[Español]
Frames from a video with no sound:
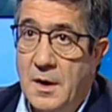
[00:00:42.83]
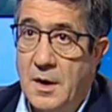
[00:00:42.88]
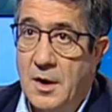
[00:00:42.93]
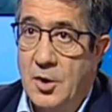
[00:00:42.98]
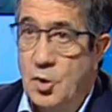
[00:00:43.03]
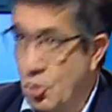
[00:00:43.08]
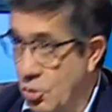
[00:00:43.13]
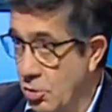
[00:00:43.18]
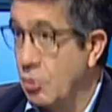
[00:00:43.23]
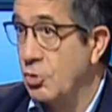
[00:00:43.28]

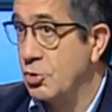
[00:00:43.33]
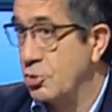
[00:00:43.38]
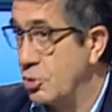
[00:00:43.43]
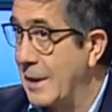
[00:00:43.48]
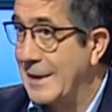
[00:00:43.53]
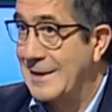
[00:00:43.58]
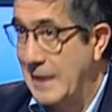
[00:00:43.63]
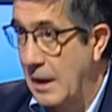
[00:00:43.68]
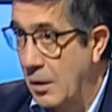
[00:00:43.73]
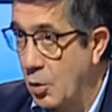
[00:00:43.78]
que yo creo que son
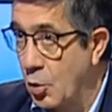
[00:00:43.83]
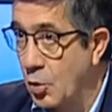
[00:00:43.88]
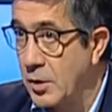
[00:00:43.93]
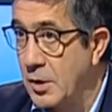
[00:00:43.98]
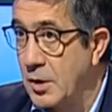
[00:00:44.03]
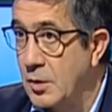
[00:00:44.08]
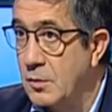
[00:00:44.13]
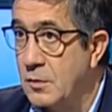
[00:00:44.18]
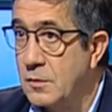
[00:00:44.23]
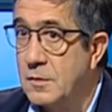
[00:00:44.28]

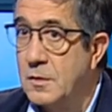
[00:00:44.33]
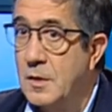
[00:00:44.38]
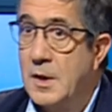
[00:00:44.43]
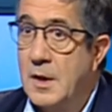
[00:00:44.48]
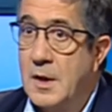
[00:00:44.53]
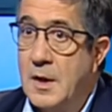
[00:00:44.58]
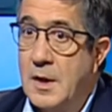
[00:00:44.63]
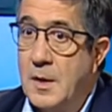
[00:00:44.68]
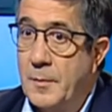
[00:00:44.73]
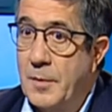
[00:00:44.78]
antagónicos
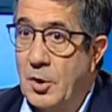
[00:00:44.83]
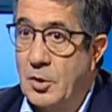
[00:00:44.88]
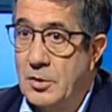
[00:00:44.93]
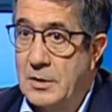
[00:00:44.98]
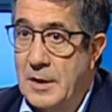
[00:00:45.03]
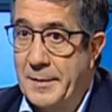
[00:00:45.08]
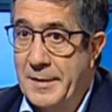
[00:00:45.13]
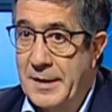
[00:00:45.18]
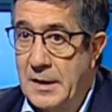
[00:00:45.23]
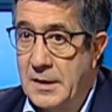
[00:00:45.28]
pero
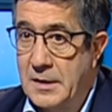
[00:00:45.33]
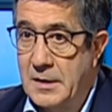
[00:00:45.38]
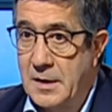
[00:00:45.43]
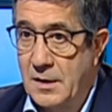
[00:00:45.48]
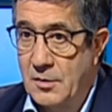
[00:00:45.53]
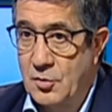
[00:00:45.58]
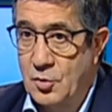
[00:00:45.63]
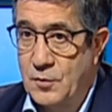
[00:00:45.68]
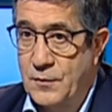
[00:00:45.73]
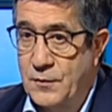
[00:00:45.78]
también
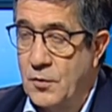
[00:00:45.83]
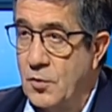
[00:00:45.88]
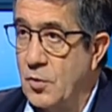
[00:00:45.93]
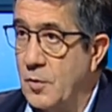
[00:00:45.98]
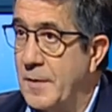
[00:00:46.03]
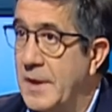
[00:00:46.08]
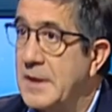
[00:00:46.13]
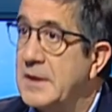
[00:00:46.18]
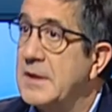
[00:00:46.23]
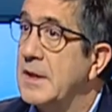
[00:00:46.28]
entre dos
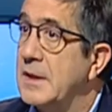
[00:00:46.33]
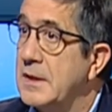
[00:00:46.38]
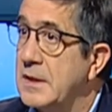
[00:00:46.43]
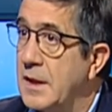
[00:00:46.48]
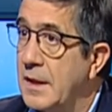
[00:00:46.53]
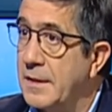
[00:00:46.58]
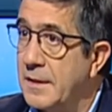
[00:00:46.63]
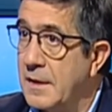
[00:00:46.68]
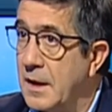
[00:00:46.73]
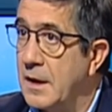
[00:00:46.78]
formas de
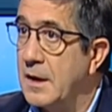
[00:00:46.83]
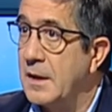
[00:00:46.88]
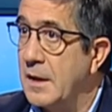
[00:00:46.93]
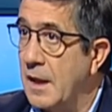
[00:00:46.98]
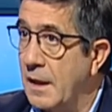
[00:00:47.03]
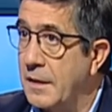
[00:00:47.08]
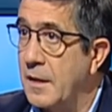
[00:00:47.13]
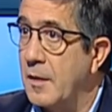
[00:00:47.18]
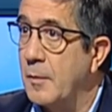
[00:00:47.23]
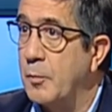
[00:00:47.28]
entender y de
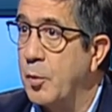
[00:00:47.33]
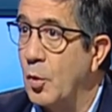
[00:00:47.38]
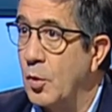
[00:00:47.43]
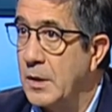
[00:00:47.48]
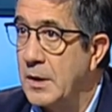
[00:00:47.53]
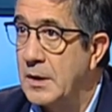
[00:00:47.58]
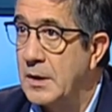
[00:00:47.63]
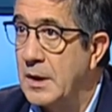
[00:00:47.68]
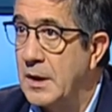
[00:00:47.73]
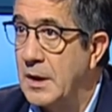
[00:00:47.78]
hacer
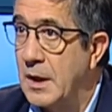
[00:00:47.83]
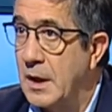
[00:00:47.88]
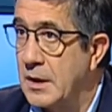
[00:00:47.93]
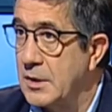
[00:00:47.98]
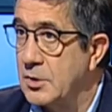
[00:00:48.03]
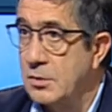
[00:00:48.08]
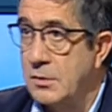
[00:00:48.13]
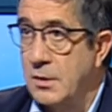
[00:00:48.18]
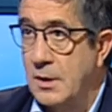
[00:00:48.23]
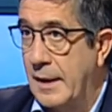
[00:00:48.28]
política que
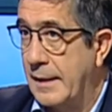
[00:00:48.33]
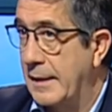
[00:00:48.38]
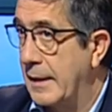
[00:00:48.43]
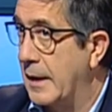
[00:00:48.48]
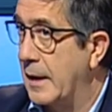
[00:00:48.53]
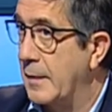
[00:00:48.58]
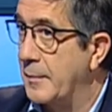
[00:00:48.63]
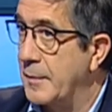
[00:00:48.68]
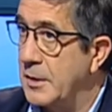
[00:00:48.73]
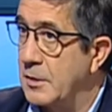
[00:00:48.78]
son
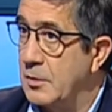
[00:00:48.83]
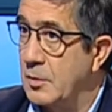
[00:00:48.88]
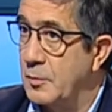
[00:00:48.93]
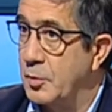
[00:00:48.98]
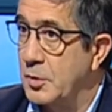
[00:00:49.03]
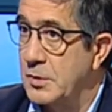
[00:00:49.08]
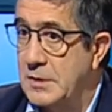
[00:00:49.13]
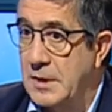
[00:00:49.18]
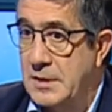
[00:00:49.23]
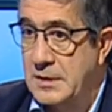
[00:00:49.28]
radicalmente
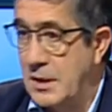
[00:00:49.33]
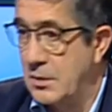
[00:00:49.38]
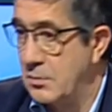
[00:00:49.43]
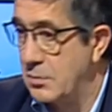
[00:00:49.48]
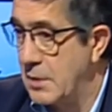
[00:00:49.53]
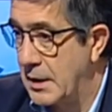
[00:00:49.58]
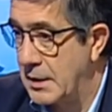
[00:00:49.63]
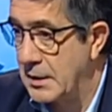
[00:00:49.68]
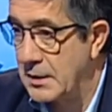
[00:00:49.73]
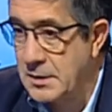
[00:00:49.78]
opuestas. Hay
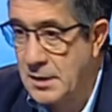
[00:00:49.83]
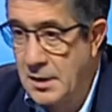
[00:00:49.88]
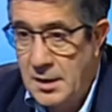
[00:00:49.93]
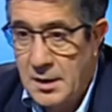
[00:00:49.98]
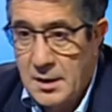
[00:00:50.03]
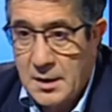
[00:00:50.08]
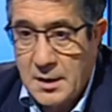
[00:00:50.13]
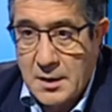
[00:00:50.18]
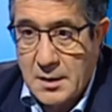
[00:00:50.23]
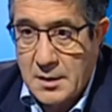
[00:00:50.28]
una que es
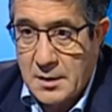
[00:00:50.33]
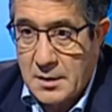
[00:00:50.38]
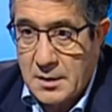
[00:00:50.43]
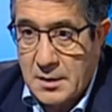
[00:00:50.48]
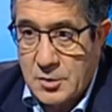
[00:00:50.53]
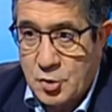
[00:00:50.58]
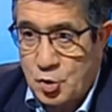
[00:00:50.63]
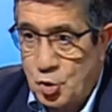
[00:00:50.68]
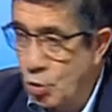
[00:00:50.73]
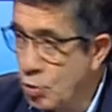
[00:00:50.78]

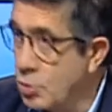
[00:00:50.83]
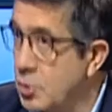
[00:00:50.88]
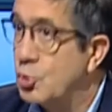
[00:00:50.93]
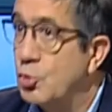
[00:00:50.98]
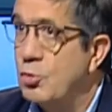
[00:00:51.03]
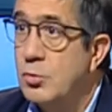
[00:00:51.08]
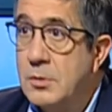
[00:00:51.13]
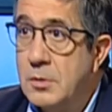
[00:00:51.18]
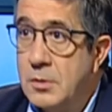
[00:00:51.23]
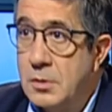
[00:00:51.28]
Solo
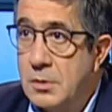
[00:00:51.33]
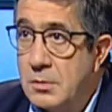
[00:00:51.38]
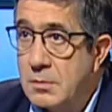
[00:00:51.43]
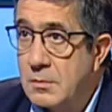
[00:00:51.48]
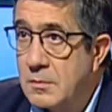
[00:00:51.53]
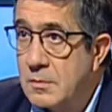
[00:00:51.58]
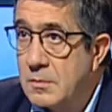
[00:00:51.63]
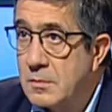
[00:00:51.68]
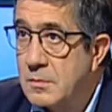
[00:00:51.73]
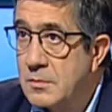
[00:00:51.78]
insulto,
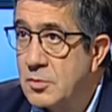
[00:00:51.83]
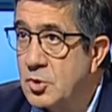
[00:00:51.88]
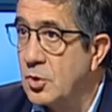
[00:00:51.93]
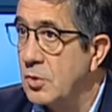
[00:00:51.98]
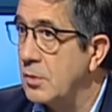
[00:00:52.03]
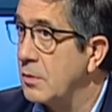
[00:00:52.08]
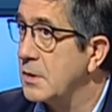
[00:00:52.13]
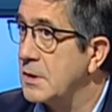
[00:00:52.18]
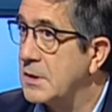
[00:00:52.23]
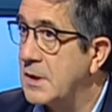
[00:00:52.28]

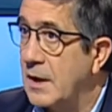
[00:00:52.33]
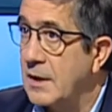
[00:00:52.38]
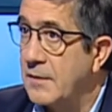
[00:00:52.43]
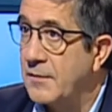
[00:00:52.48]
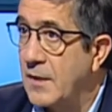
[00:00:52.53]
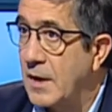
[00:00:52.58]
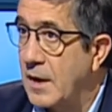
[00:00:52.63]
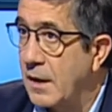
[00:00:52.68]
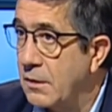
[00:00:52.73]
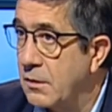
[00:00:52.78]
solo
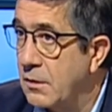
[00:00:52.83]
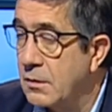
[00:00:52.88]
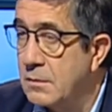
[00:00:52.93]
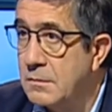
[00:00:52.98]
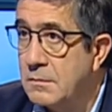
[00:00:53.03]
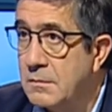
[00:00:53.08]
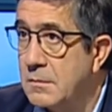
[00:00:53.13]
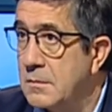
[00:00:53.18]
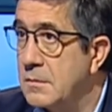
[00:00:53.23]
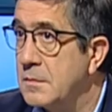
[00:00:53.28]

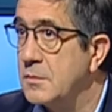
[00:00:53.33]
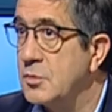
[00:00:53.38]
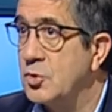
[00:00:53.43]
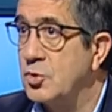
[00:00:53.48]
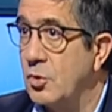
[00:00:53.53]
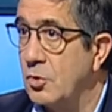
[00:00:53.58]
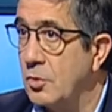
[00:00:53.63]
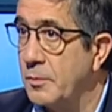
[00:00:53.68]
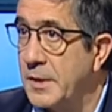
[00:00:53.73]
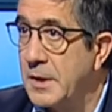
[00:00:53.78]
descalificación,
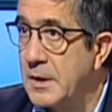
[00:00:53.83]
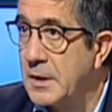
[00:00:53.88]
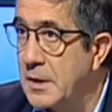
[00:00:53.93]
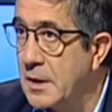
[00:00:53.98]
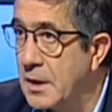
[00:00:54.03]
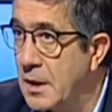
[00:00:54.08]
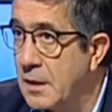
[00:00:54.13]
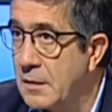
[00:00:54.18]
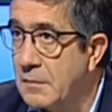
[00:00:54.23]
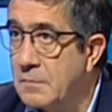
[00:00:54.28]
solo
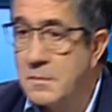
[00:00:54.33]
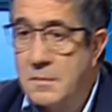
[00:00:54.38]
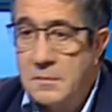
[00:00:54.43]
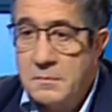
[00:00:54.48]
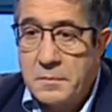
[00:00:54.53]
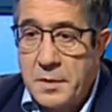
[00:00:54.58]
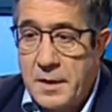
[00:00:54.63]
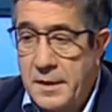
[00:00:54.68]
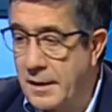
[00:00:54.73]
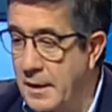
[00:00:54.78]
mentira.
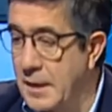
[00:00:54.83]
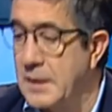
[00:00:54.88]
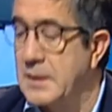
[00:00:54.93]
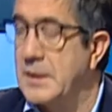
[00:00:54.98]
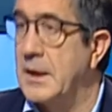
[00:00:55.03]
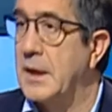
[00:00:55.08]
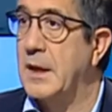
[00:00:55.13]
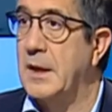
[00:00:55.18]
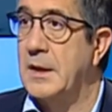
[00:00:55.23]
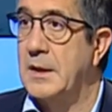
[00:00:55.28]
Parece que les
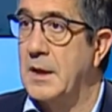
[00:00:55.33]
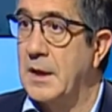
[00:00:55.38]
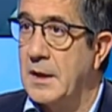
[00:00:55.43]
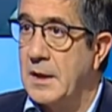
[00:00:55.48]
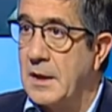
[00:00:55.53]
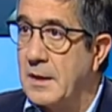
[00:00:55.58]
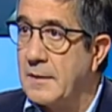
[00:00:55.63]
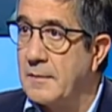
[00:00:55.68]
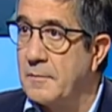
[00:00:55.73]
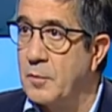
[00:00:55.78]
encanta que
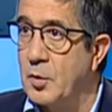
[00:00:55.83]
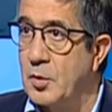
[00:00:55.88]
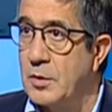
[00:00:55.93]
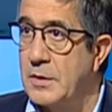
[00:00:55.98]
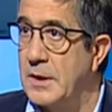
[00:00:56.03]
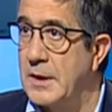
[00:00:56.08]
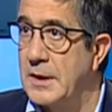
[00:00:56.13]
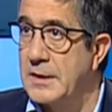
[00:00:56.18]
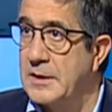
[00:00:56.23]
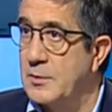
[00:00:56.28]
la
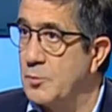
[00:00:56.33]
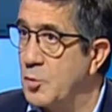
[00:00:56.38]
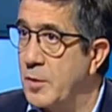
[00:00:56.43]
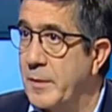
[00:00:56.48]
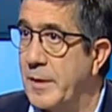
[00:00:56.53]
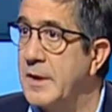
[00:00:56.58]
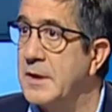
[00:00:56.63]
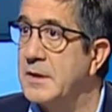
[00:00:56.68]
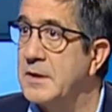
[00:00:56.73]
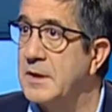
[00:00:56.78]
política se
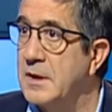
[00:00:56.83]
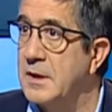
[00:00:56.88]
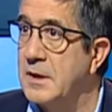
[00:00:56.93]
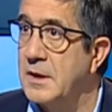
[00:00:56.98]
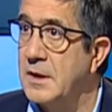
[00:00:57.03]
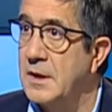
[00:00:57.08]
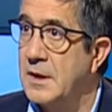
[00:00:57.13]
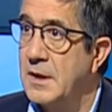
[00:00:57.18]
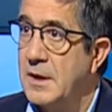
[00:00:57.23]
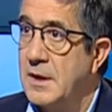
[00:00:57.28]
mueva en
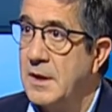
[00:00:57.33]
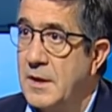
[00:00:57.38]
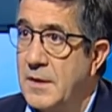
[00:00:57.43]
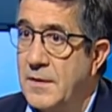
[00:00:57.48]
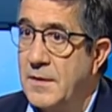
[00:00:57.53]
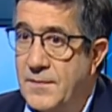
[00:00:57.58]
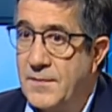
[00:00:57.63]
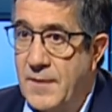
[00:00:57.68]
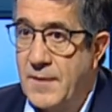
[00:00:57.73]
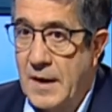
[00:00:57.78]
ese
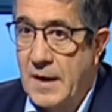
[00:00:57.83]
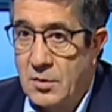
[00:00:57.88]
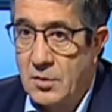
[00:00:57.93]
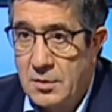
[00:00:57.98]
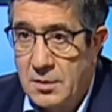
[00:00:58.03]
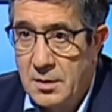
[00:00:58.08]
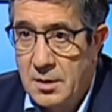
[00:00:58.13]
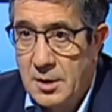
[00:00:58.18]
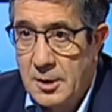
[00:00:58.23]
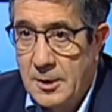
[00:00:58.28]
fango.